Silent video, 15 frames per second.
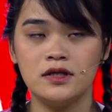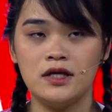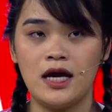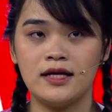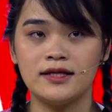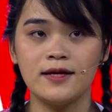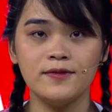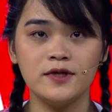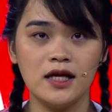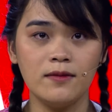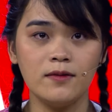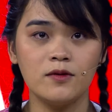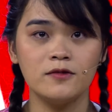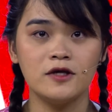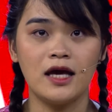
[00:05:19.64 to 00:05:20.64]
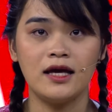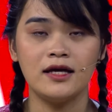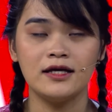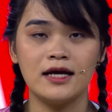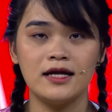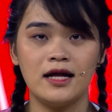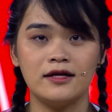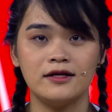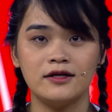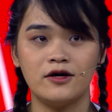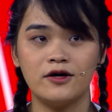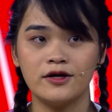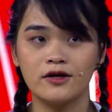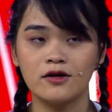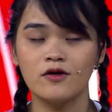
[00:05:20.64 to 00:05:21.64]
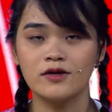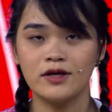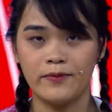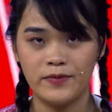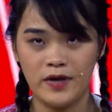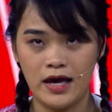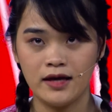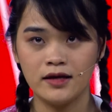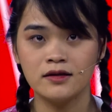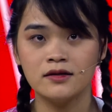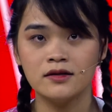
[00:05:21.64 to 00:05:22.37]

về sắp xếp công chuyện gia đình rồi con nhập viện.